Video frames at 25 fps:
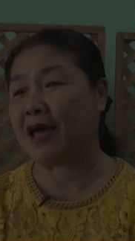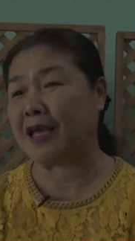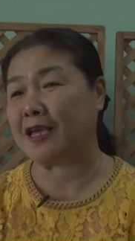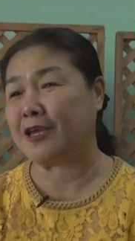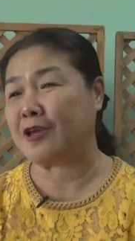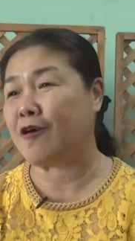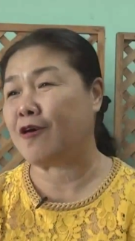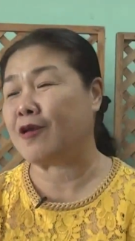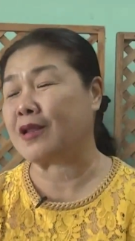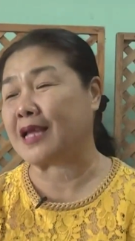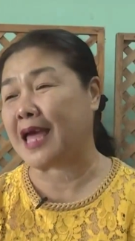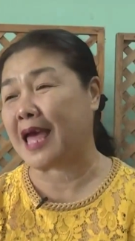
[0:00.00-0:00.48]
มา
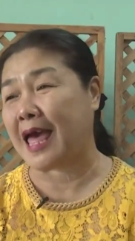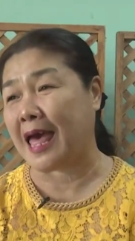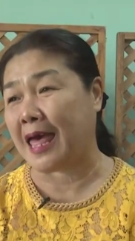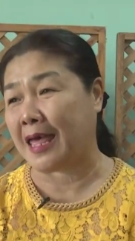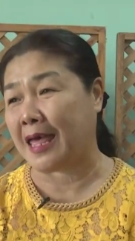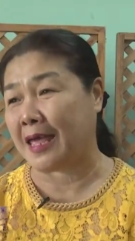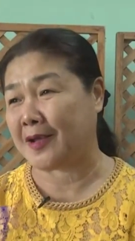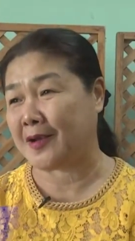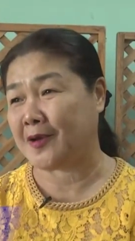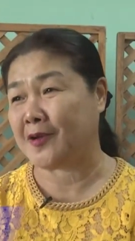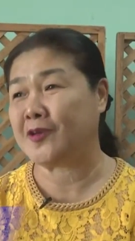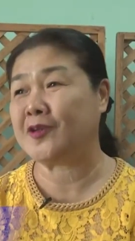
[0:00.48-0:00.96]
ยอดขา
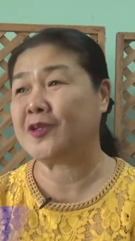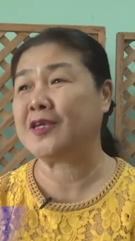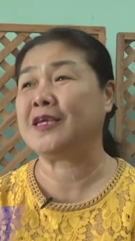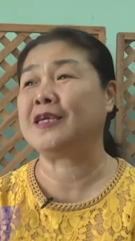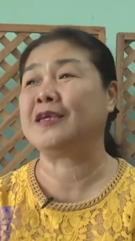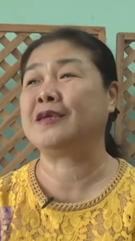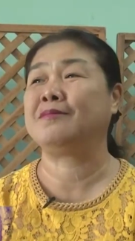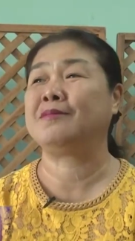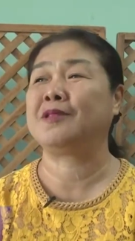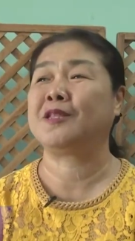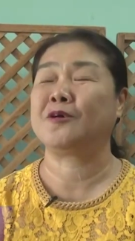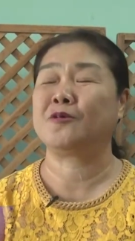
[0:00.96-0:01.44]
ยก็ดี
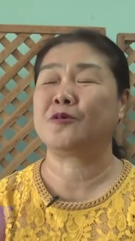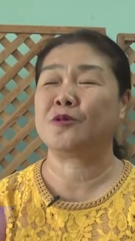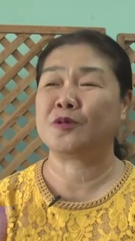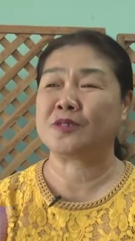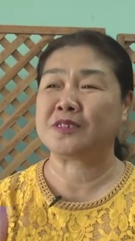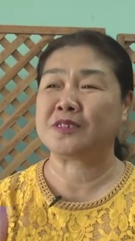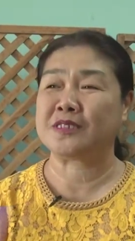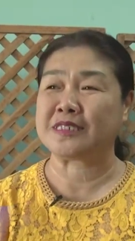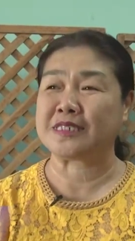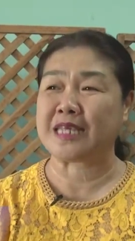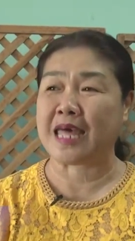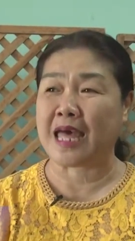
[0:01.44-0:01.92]
มีแต่ค
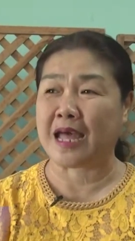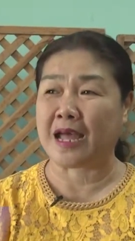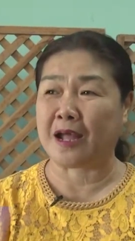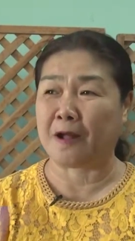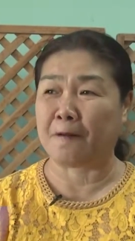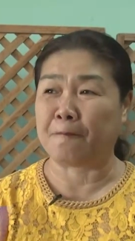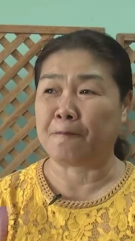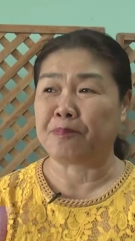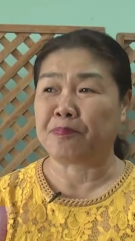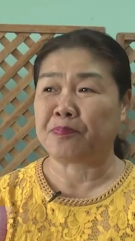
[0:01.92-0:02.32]
นสั่ง